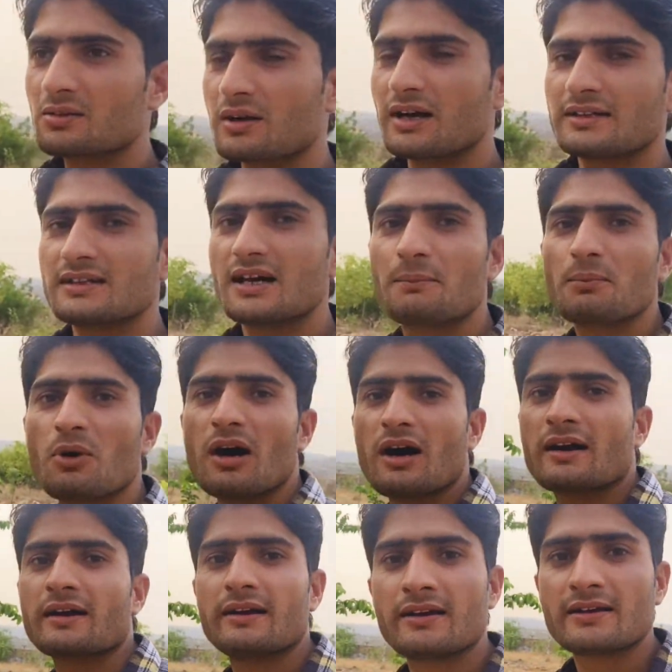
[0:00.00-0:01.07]
तो गाइज आपको
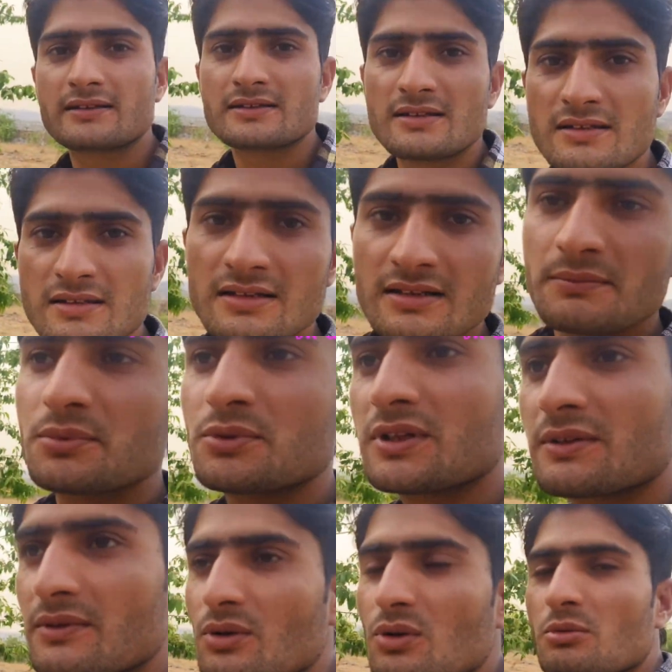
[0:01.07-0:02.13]
आगे लेके चलते हैं
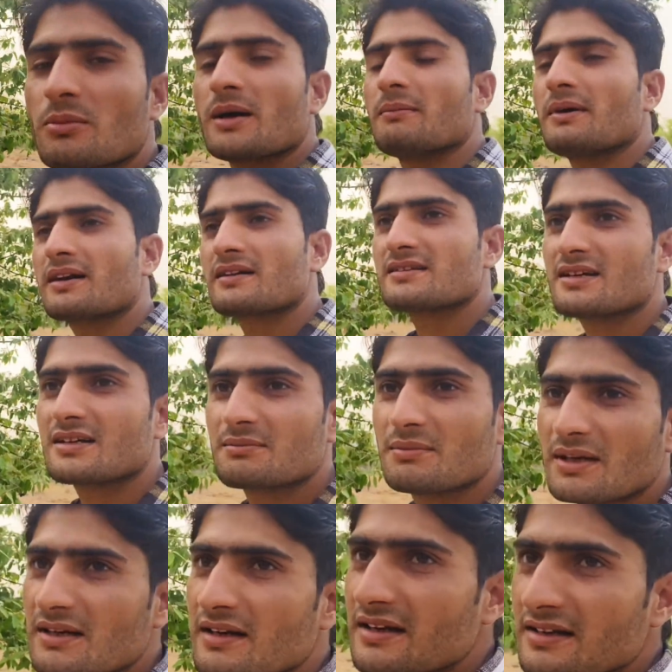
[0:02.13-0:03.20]
पूरे लोग में हमारे
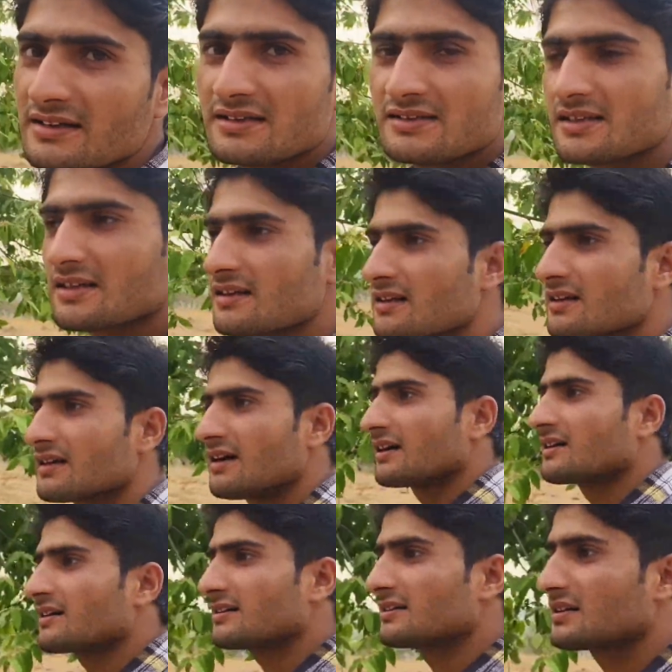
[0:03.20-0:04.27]
साथ बने रहिए चलते हैं
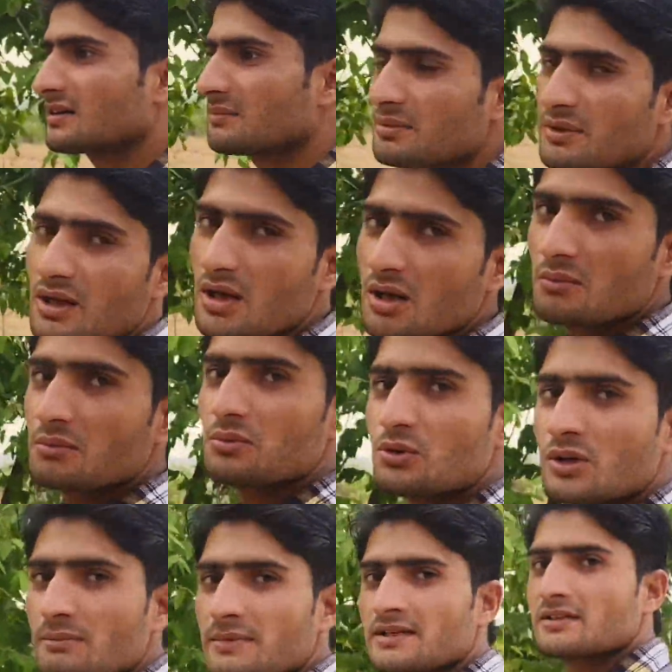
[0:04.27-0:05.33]
आगे की तरफ
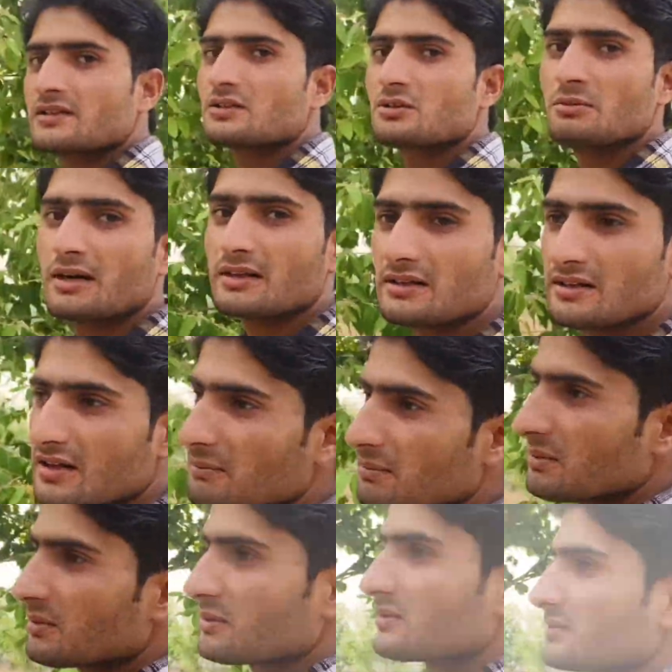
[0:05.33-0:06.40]
पूरा मंदिर घुमाते हैं
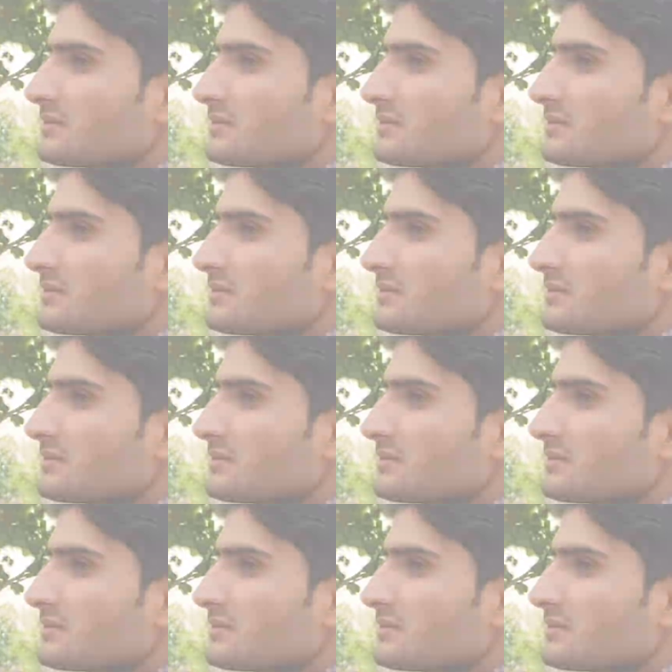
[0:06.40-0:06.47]
आपको